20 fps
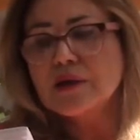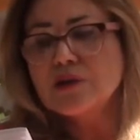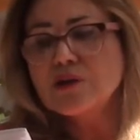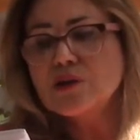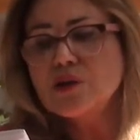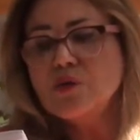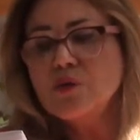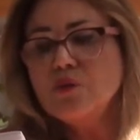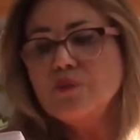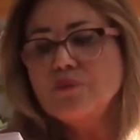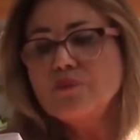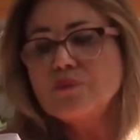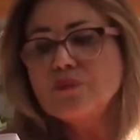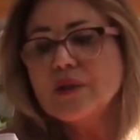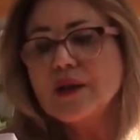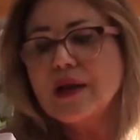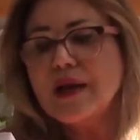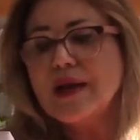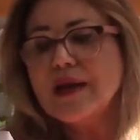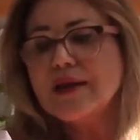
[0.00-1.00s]
Então,
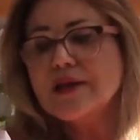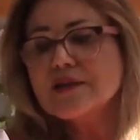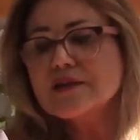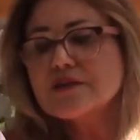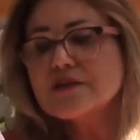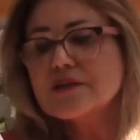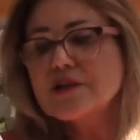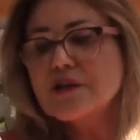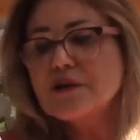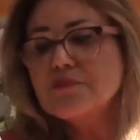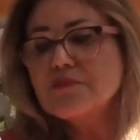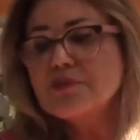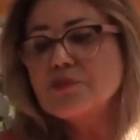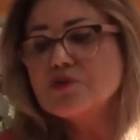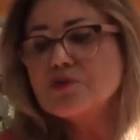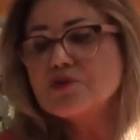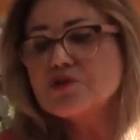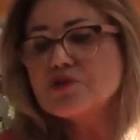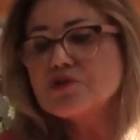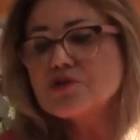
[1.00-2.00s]
a
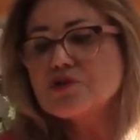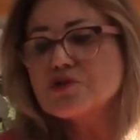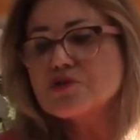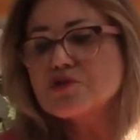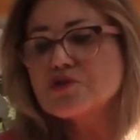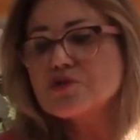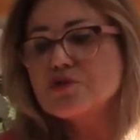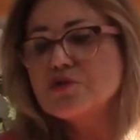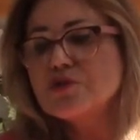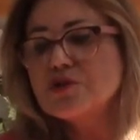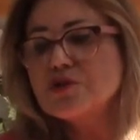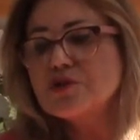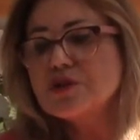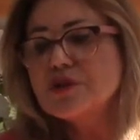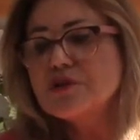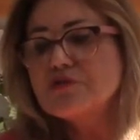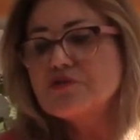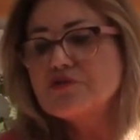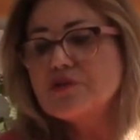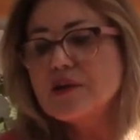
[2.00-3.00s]
exemplo de Jesus,
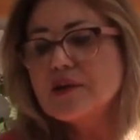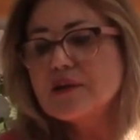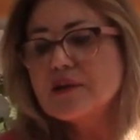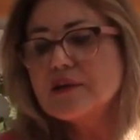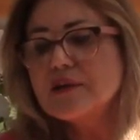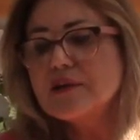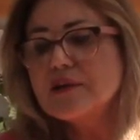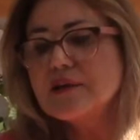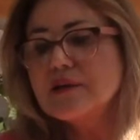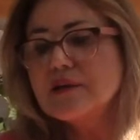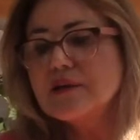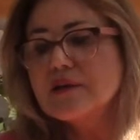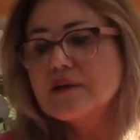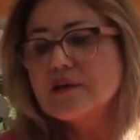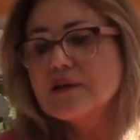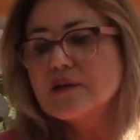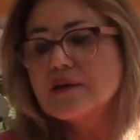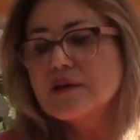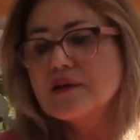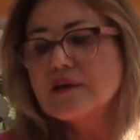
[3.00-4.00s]
ele fala aqui,
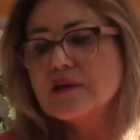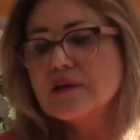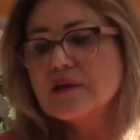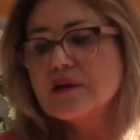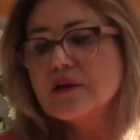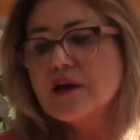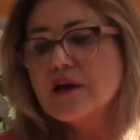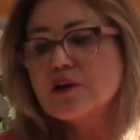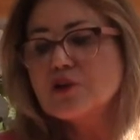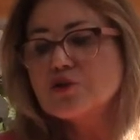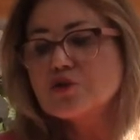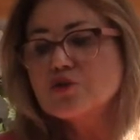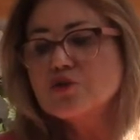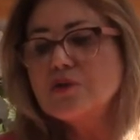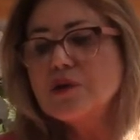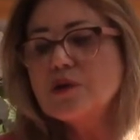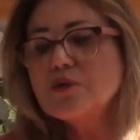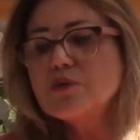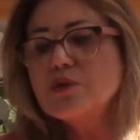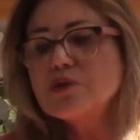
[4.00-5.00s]
né?
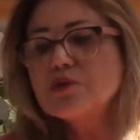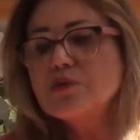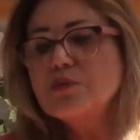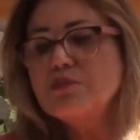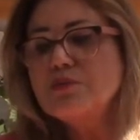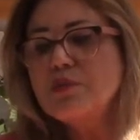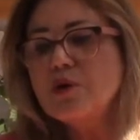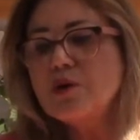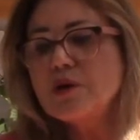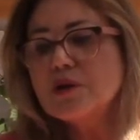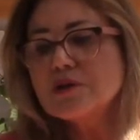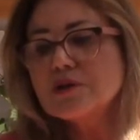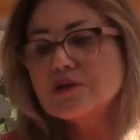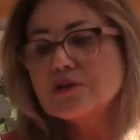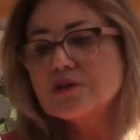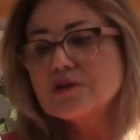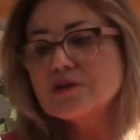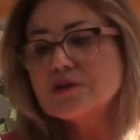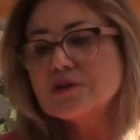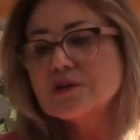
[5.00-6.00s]
Ajuda quanto
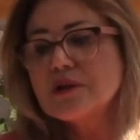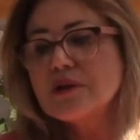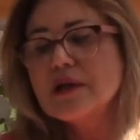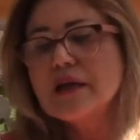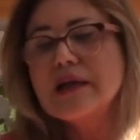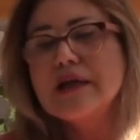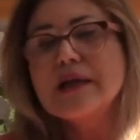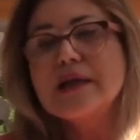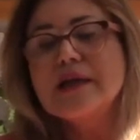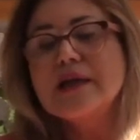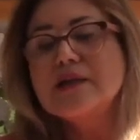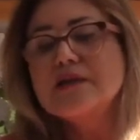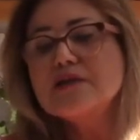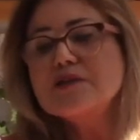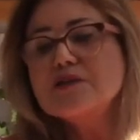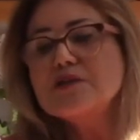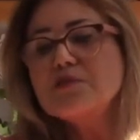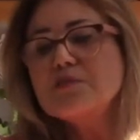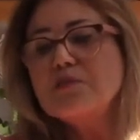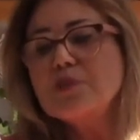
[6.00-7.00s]
possas. Ele
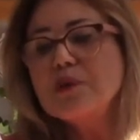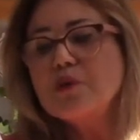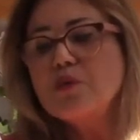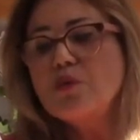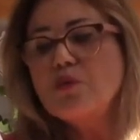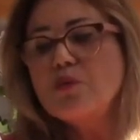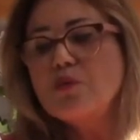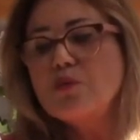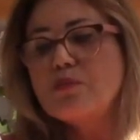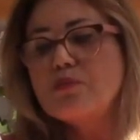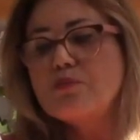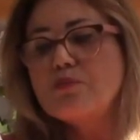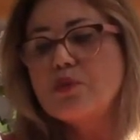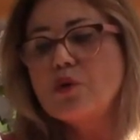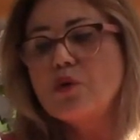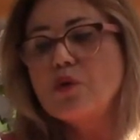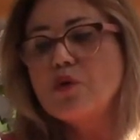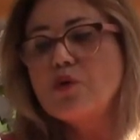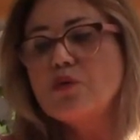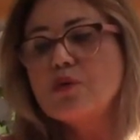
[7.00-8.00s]
se
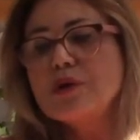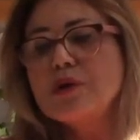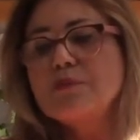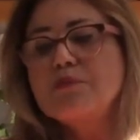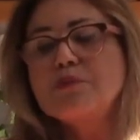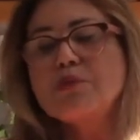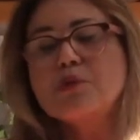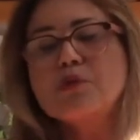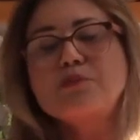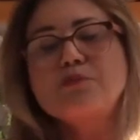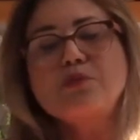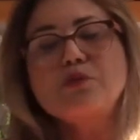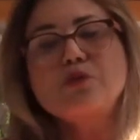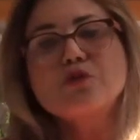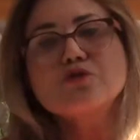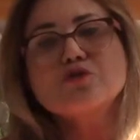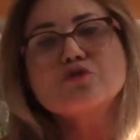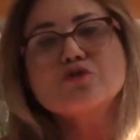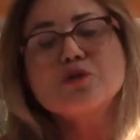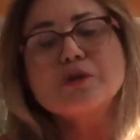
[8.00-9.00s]
preocupou em
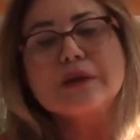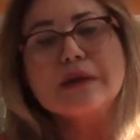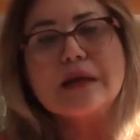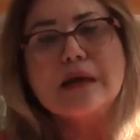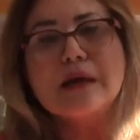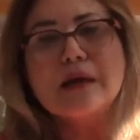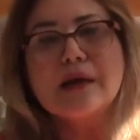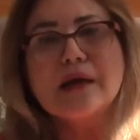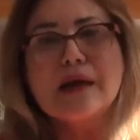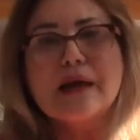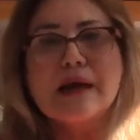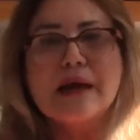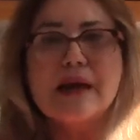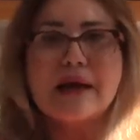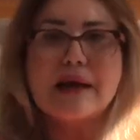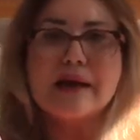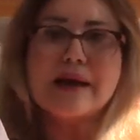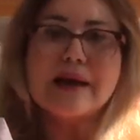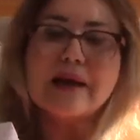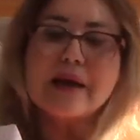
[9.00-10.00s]
proporcionar
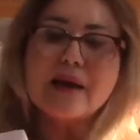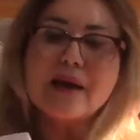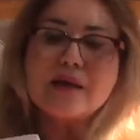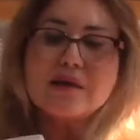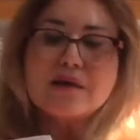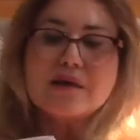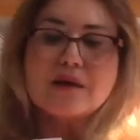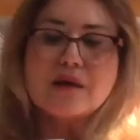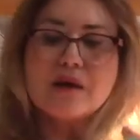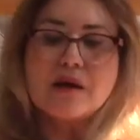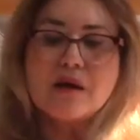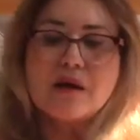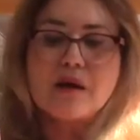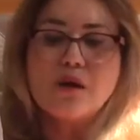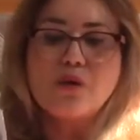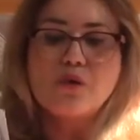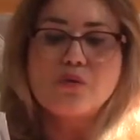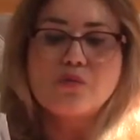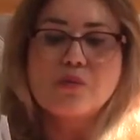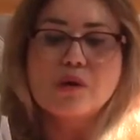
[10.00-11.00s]
a cada
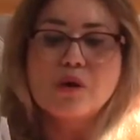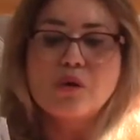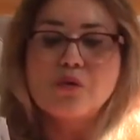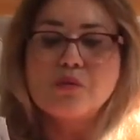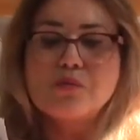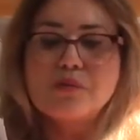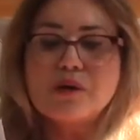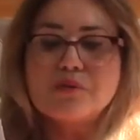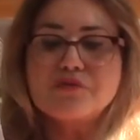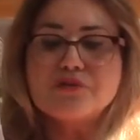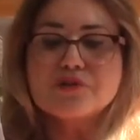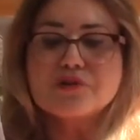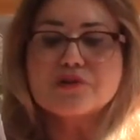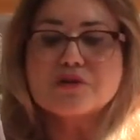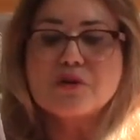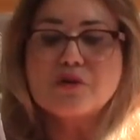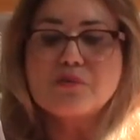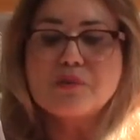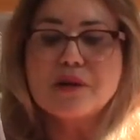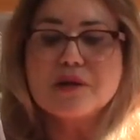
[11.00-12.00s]
alma uma
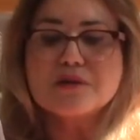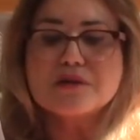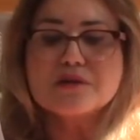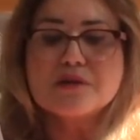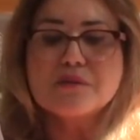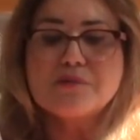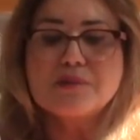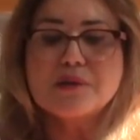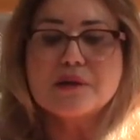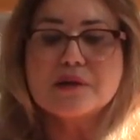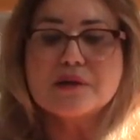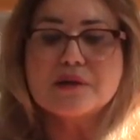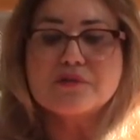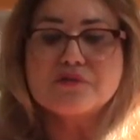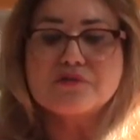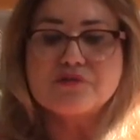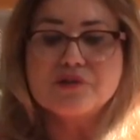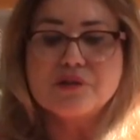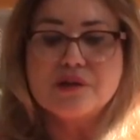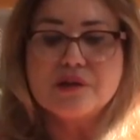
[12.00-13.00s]
visão mais ampla da
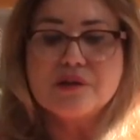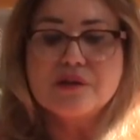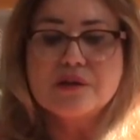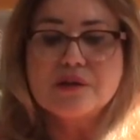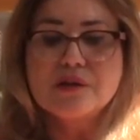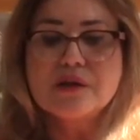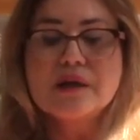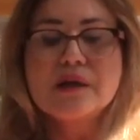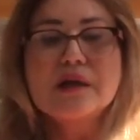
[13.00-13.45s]
vida